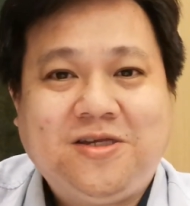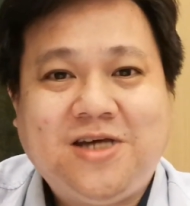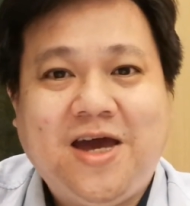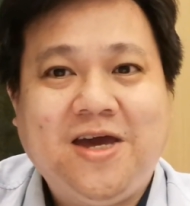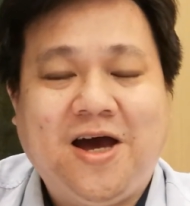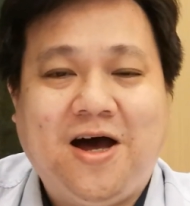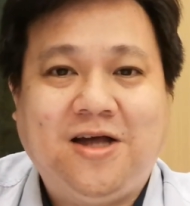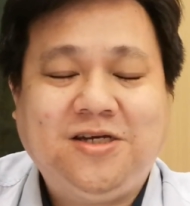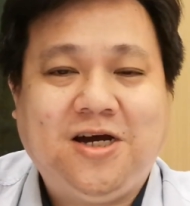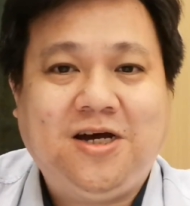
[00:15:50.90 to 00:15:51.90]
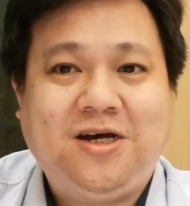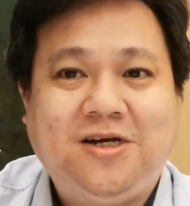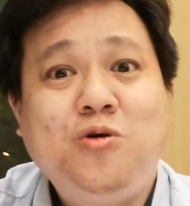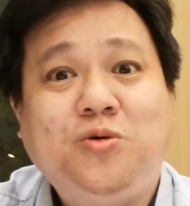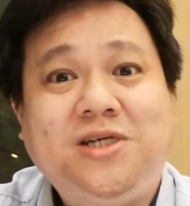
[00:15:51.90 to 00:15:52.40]
在这个
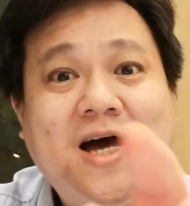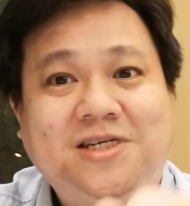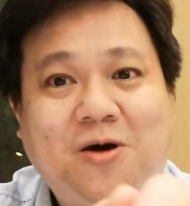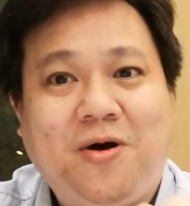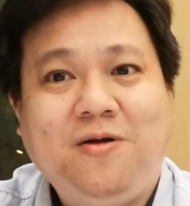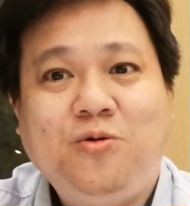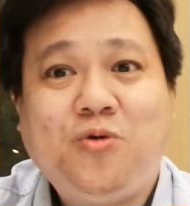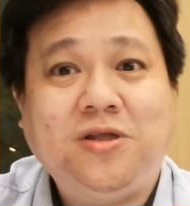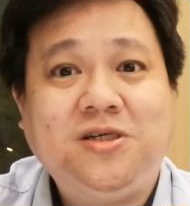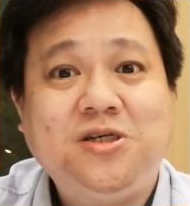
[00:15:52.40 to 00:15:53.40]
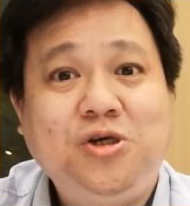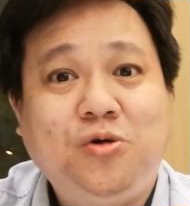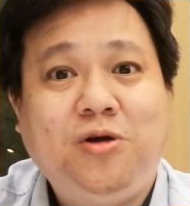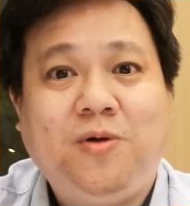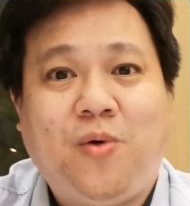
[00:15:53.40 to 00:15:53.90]
右下角啊，如果你是
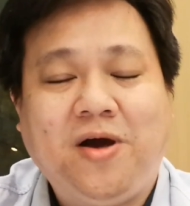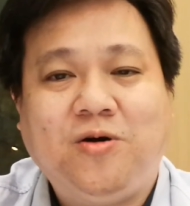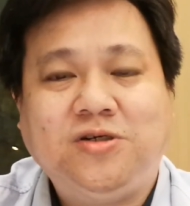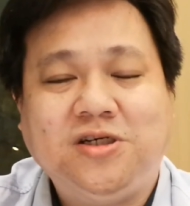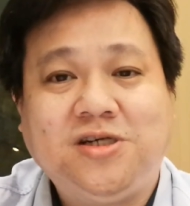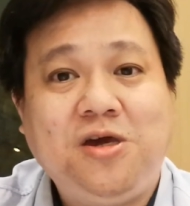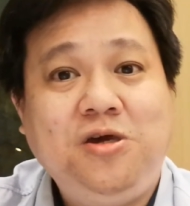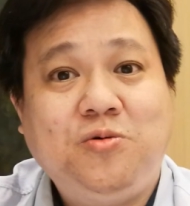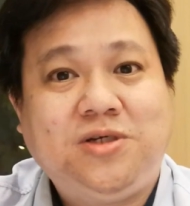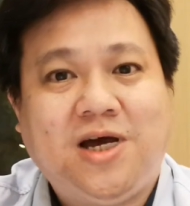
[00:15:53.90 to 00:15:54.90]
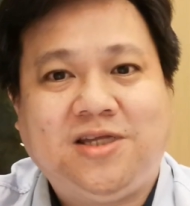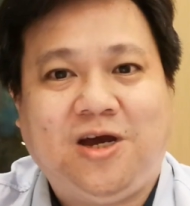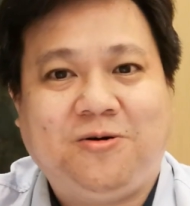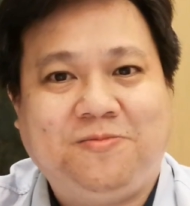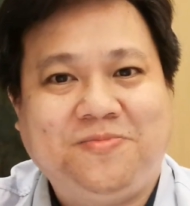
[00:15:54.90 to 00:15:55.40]
YouTube 的网友，请在右下
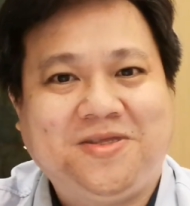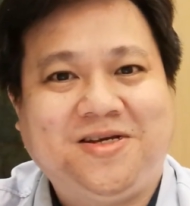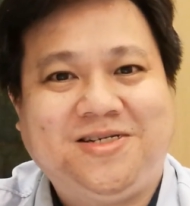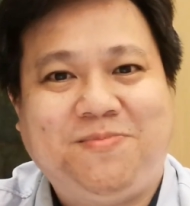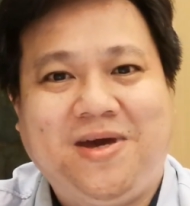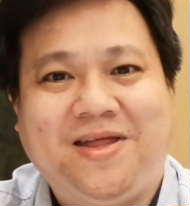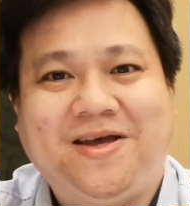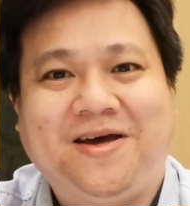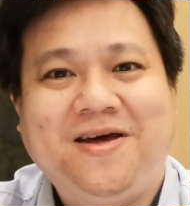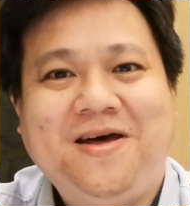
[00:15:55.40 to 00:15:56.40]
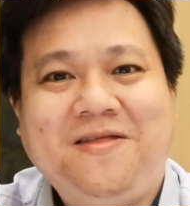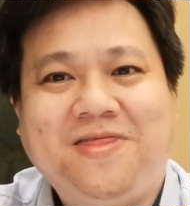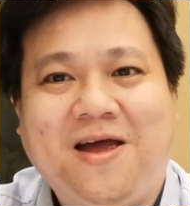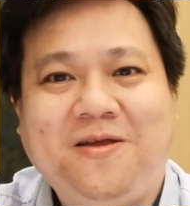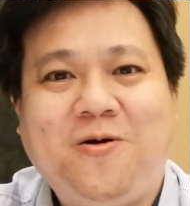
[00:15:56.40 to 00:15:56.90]
角的这边呢，
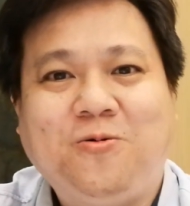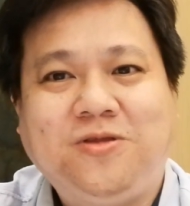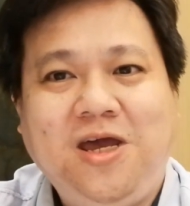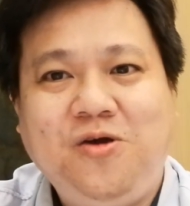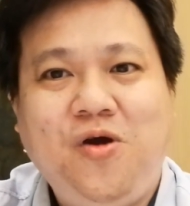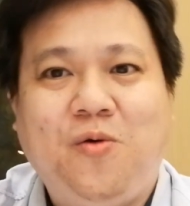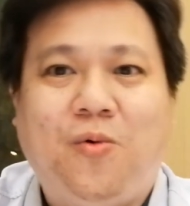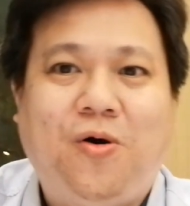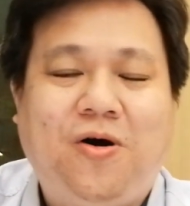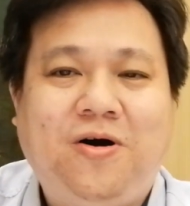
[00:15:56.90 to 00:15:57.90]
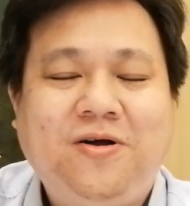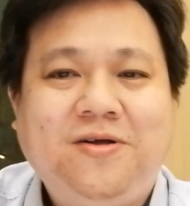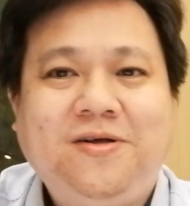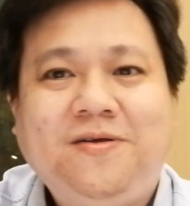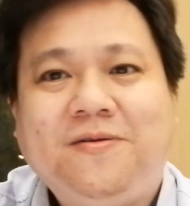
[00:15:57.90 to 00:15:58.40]
能够订阅我
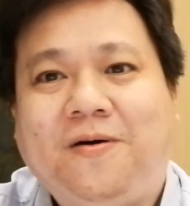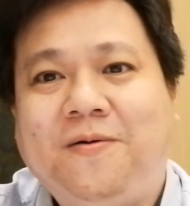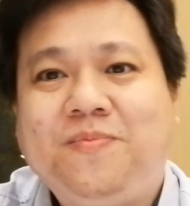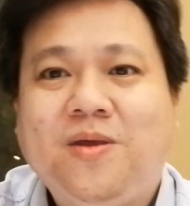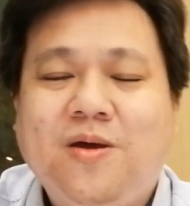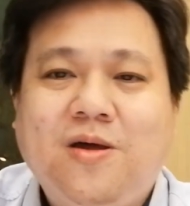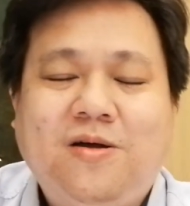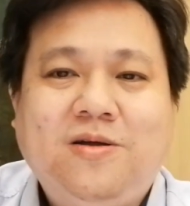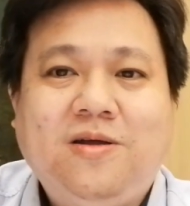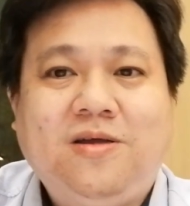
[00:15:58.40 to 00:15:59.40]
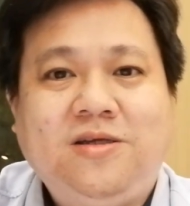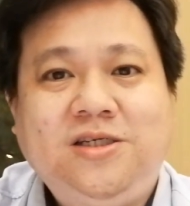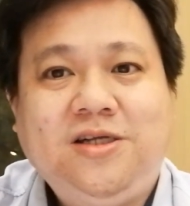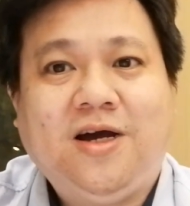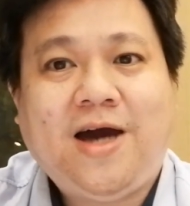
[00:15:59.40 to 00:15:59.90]
啊，
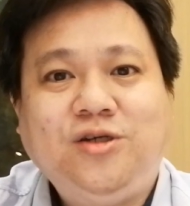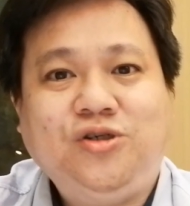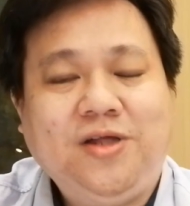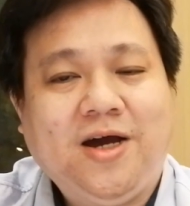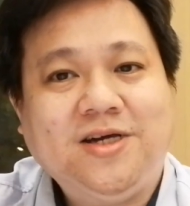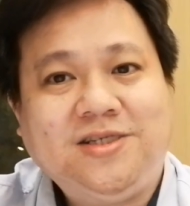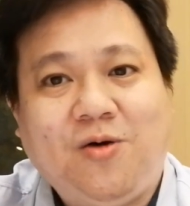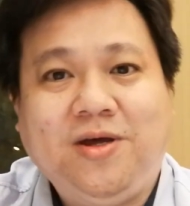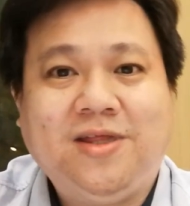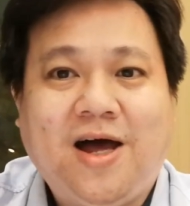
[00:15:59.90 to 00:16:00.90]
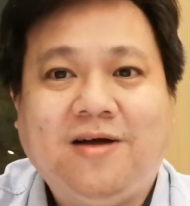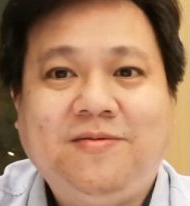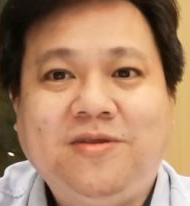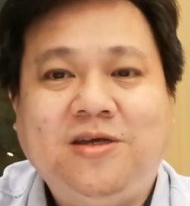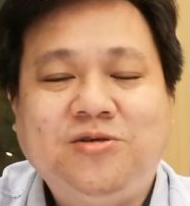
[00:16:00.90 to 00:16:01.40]
记得启那个小铃铛，
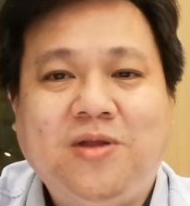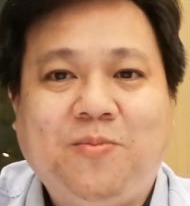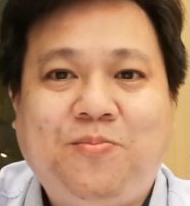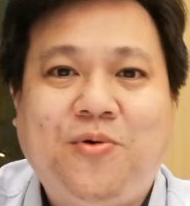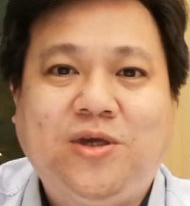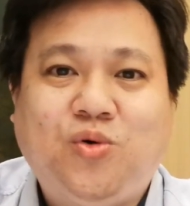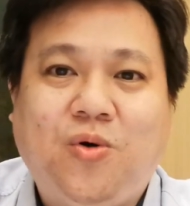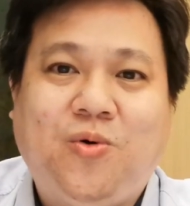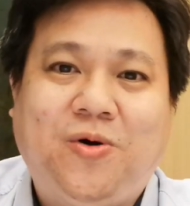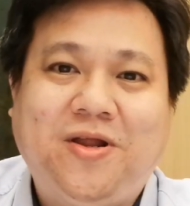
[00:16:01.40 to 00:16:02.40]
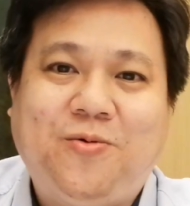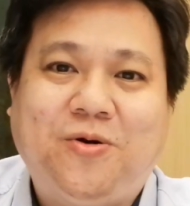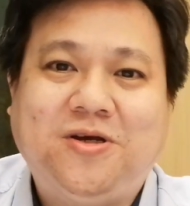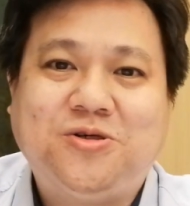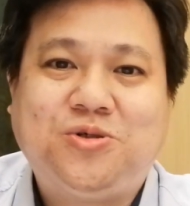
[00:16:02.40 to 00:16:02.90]
你就不会错过呢
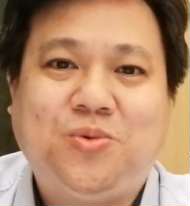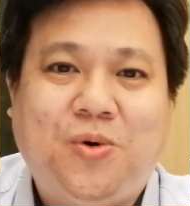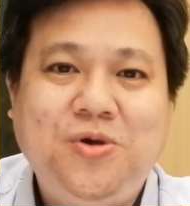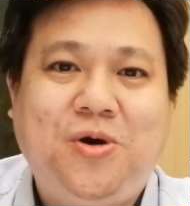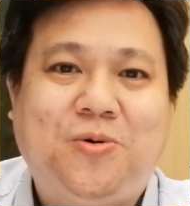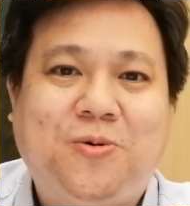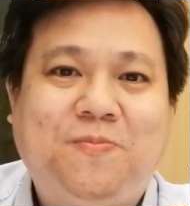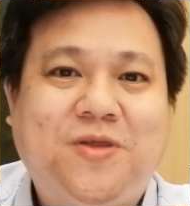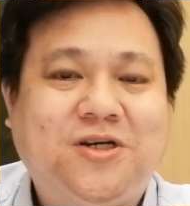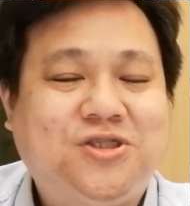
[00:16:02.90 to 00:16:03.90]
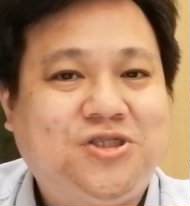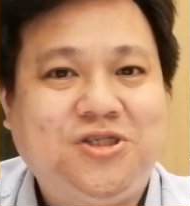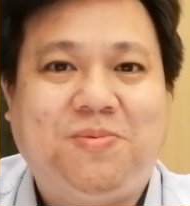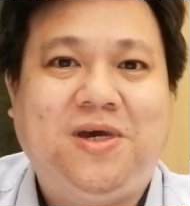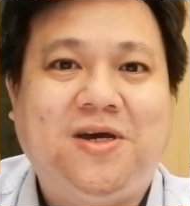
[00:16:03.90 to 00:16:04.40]
我的所有的
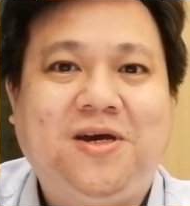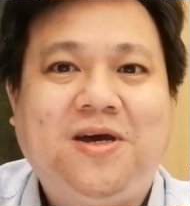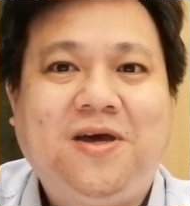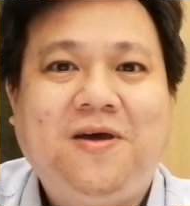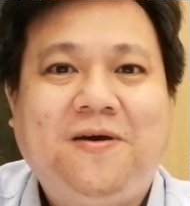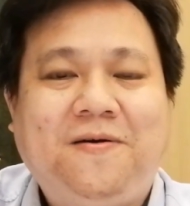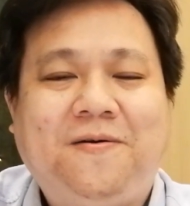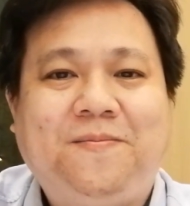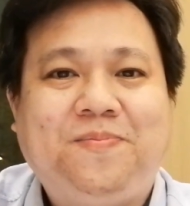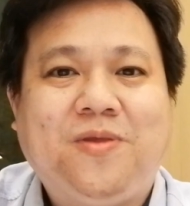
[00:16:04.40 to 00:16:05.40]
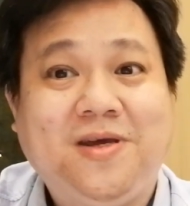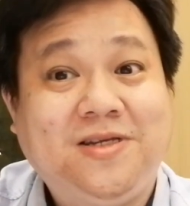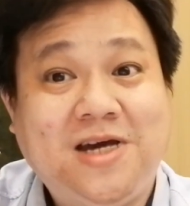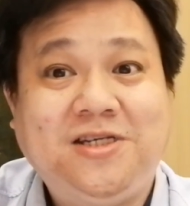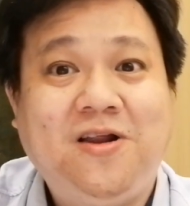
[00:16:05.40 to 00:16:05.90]
视频。
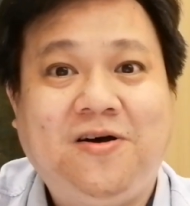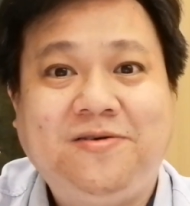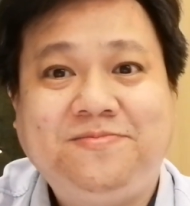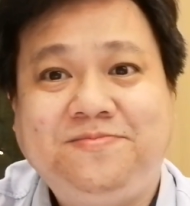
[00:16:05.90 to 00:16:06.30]
再见咯。